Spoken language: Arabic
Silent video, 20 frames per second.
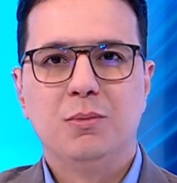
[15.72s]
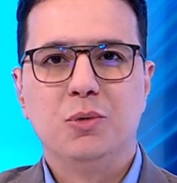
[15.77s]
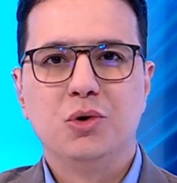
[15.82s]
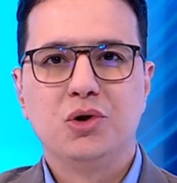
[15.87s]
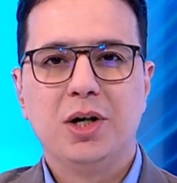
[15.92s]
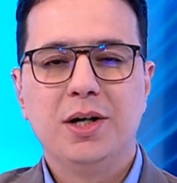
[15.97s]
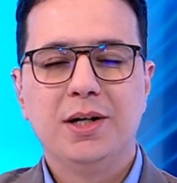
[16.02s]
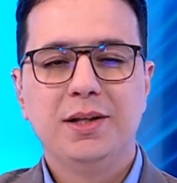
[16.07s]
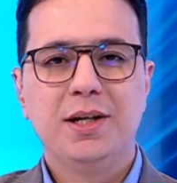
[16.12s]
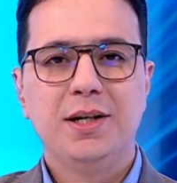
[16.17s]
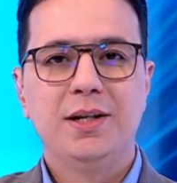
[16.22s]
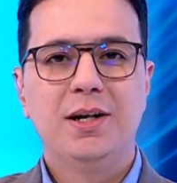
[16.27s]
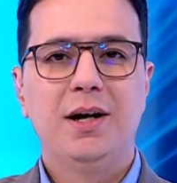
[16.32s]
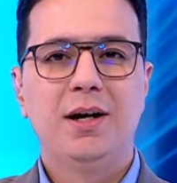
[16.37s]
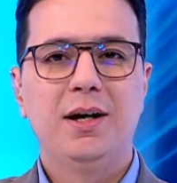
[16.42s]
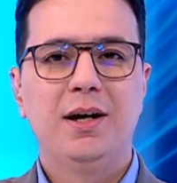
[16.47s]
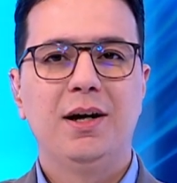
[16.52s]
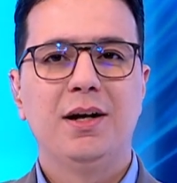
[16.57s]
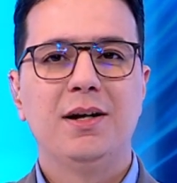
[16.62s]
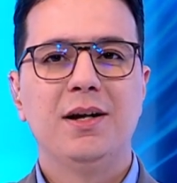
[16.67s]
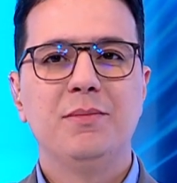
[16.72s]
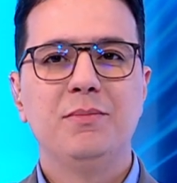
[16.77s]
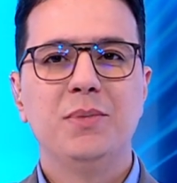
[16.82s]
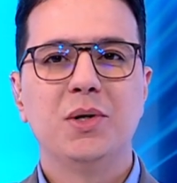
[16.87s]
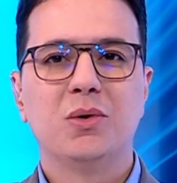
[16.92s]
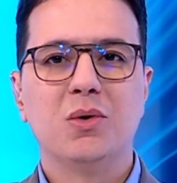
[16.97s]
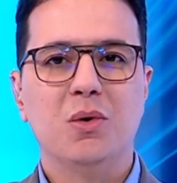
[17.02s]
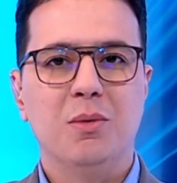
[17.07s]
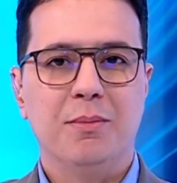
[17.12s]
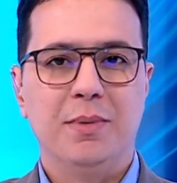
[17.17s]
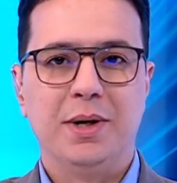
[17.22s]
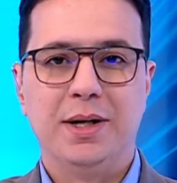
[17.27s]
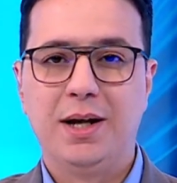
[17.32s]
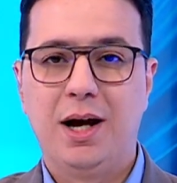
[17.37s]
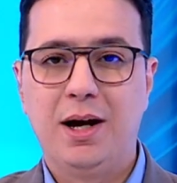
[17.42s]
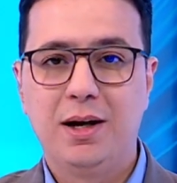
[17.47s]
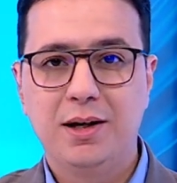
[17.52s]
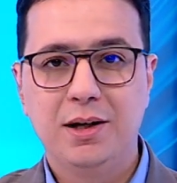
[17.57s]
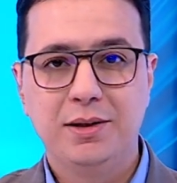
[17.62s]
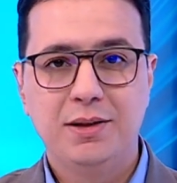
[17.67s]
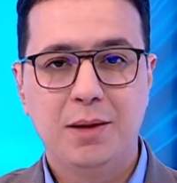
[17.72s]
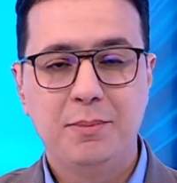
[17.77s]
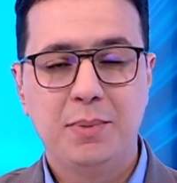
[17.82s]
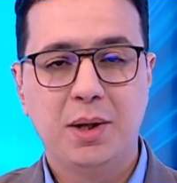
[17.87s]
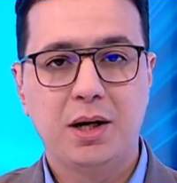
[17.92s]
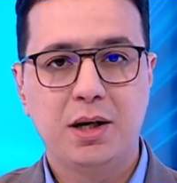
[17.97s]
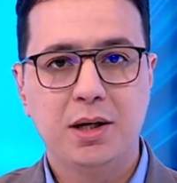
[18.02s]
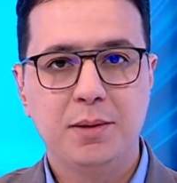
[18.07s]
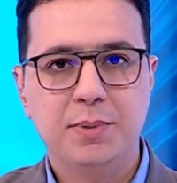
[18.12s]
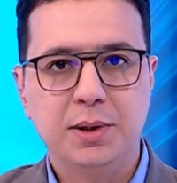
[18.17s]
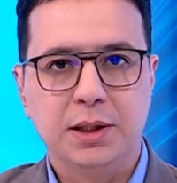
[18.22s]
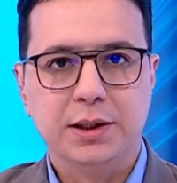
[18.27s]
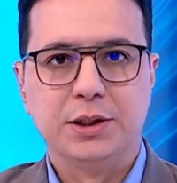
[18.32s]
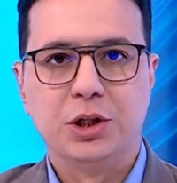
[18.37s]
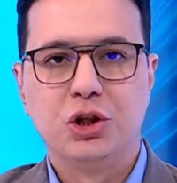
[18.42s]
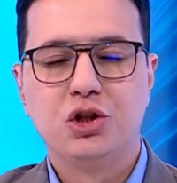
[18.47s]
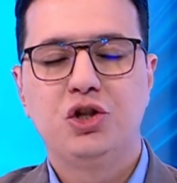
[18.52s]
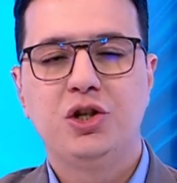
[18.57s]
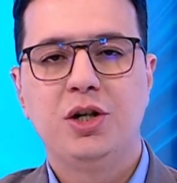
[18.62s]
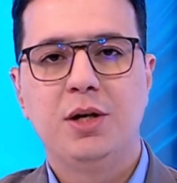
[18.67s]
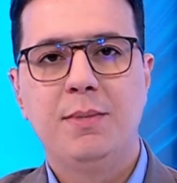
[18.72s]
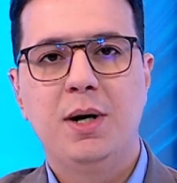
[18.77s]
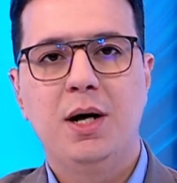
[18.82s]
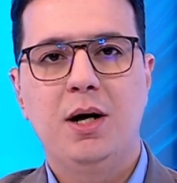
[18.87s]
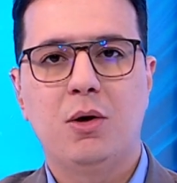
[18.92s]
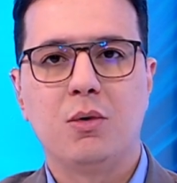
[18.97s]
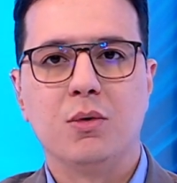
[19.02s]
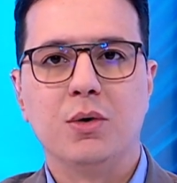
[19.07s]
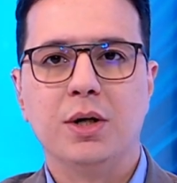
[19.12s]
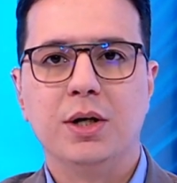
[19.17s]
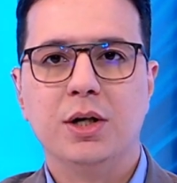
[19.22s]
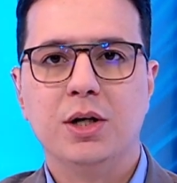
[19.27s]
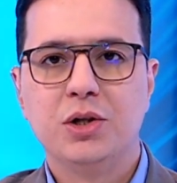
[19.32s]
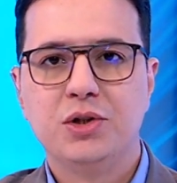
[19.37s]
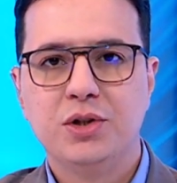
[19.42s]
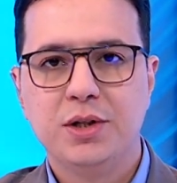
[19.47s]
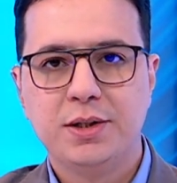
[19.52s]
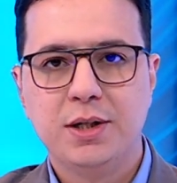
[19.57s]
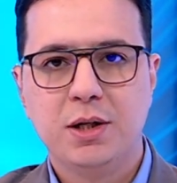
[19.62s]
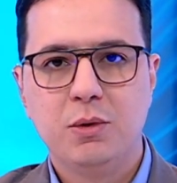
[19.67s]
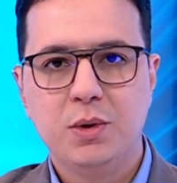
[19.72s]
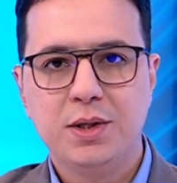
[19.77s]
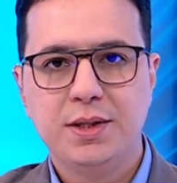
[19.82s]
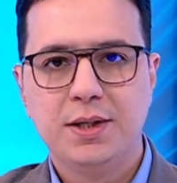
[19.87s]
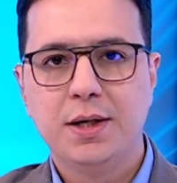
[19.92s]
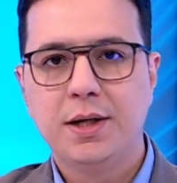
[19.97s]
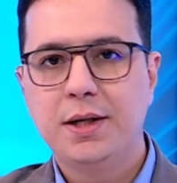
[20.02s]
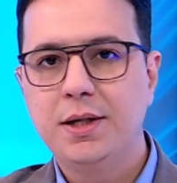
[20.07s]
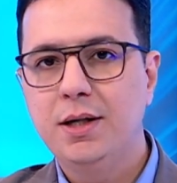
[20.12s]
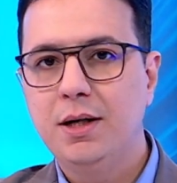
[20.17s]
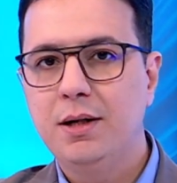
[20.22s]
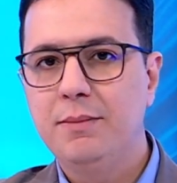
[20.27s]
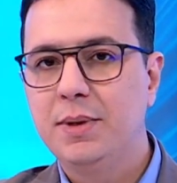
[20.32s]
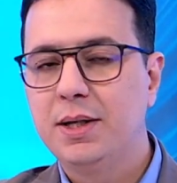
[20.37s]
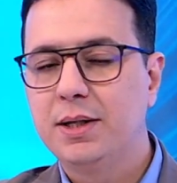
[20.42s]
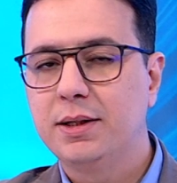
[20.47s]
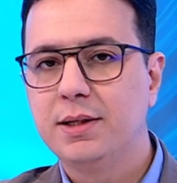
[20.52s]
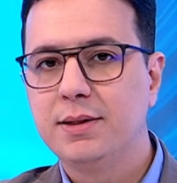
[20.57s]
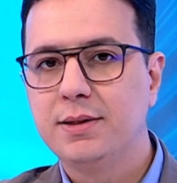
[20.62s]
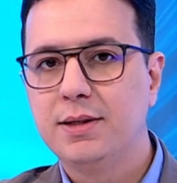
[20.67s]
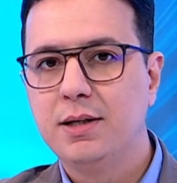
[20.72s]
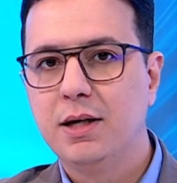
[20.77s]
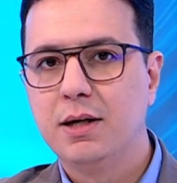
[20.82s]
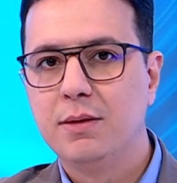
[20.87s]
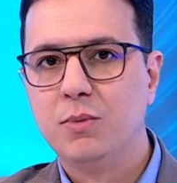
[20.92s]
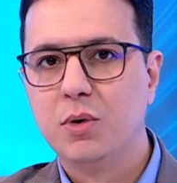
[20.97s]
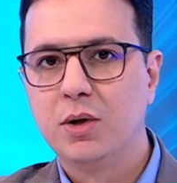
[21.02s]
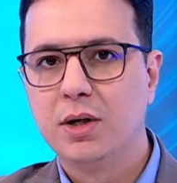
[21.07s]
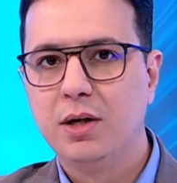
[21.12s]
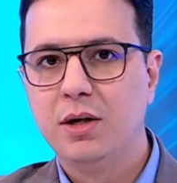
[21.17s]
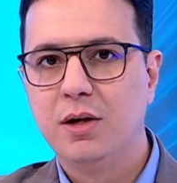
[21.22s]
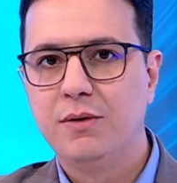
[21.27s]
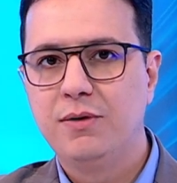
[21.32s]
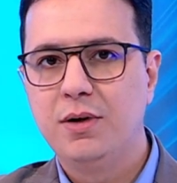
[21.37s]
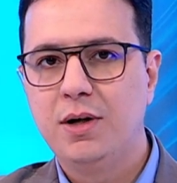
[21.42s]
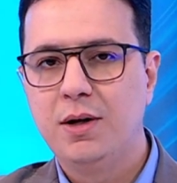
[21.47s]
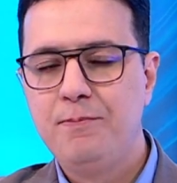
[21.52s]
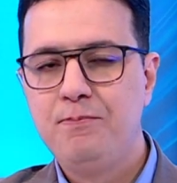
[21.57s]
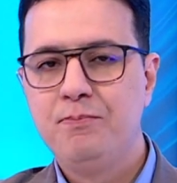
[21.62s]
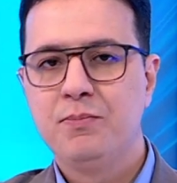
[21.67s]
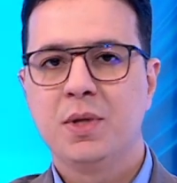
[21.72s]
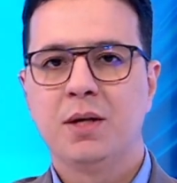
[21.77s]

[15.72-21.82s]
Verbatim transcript: مشاهدينا اهلا بكم انعقد بالرباط اجتماع للجنه الوزاريه المركزيه المكلفه